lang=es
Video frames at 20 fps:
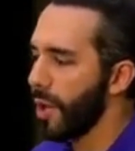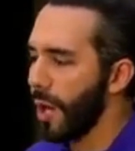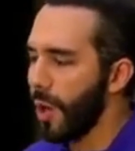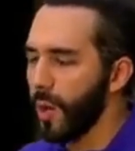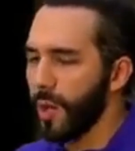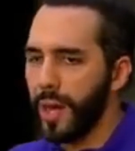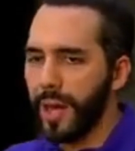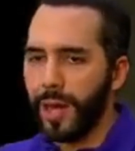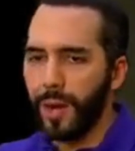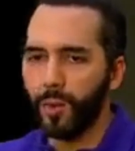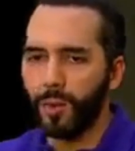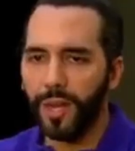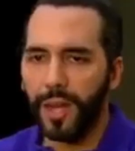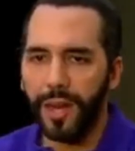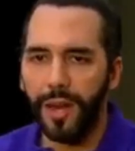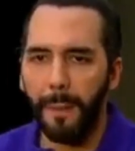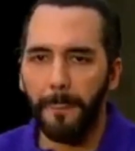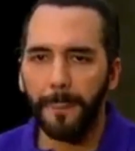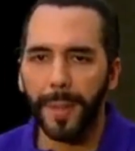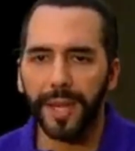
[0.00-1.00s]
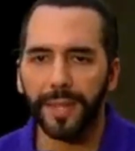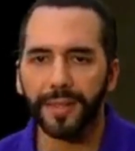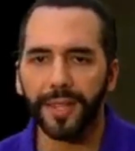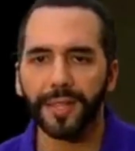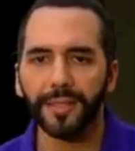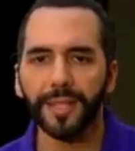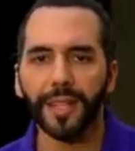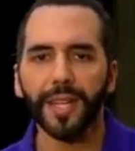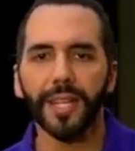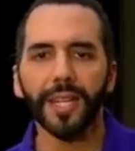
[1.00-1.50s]
o darles unas
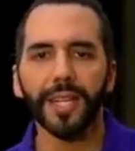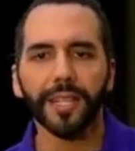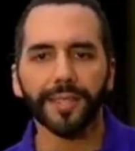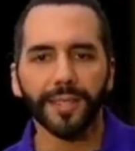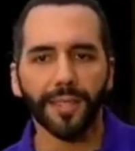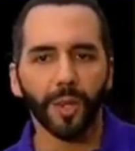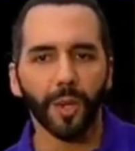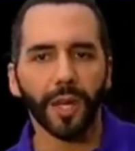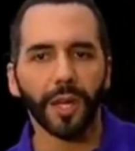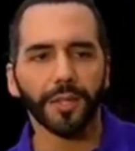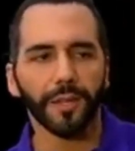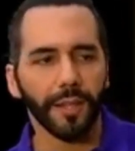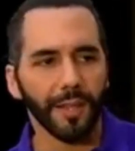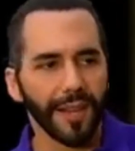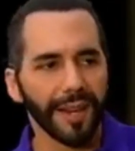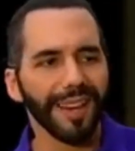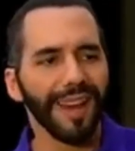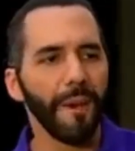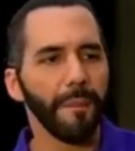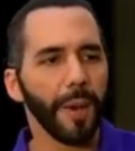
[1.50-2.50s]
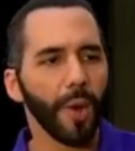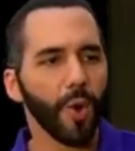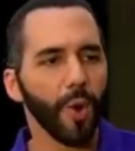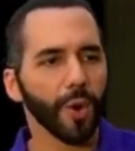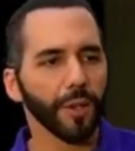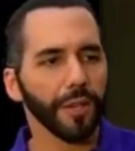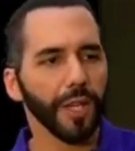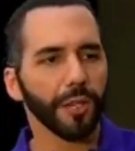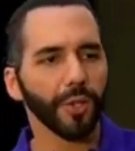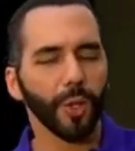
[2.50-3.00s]
lempitas, sino que tener la
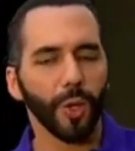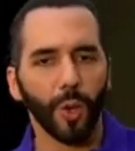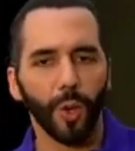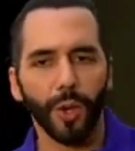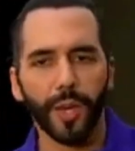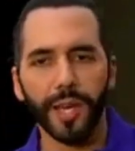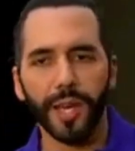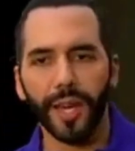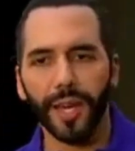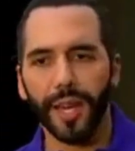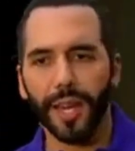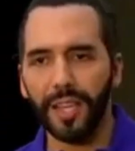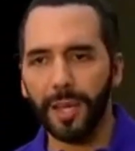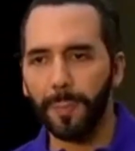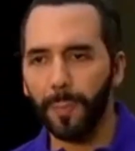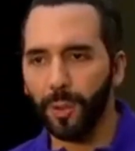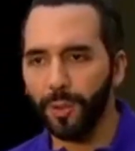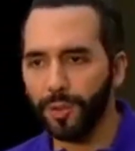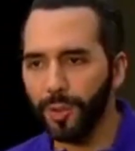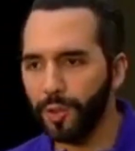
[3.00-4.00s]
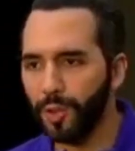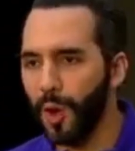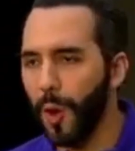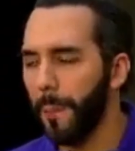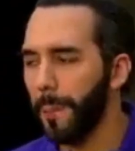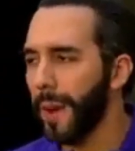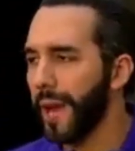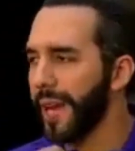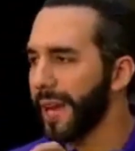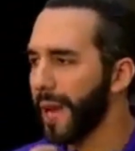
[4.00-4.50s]
mejor tecnología a la disposición
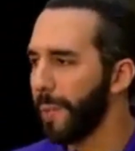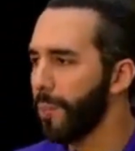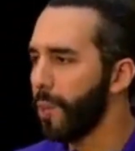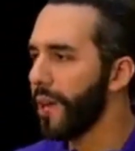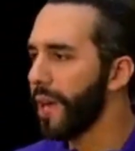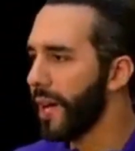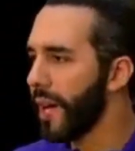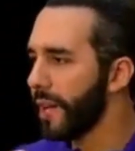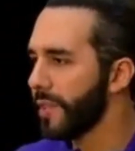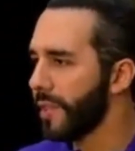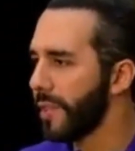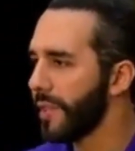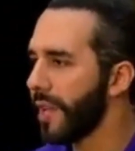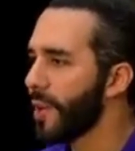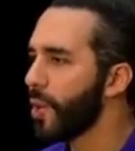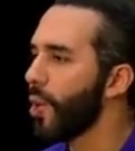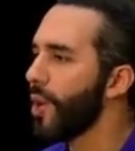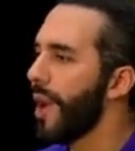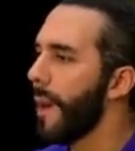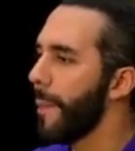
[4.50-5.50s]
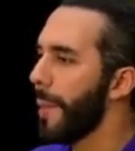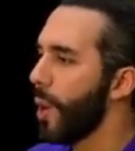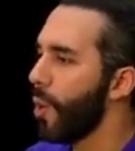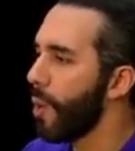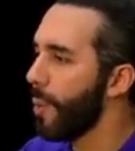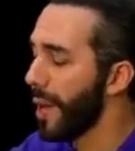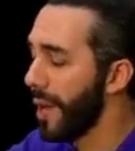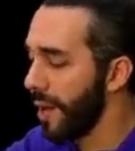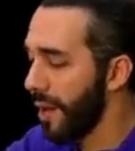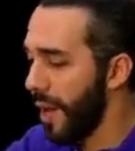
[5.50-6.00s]
para que puedan atender con la mejor,
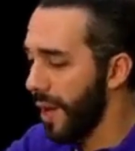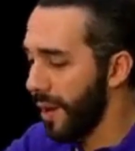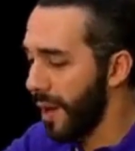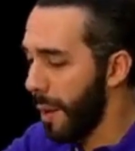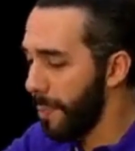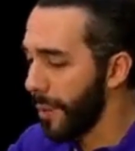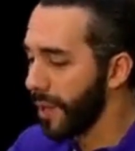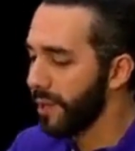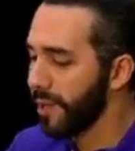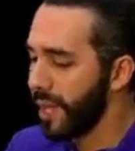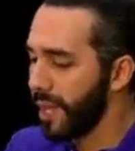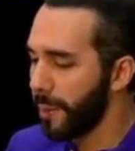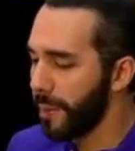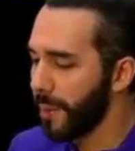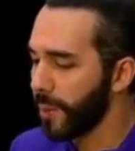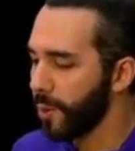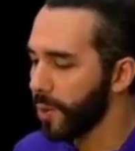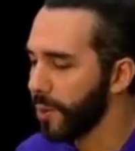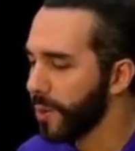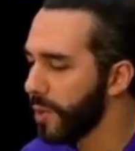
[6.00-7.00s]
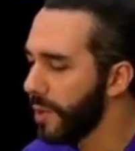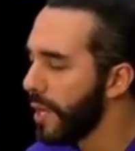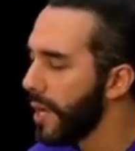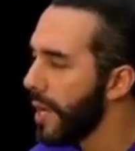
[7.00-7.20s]
eh, aprender perdón,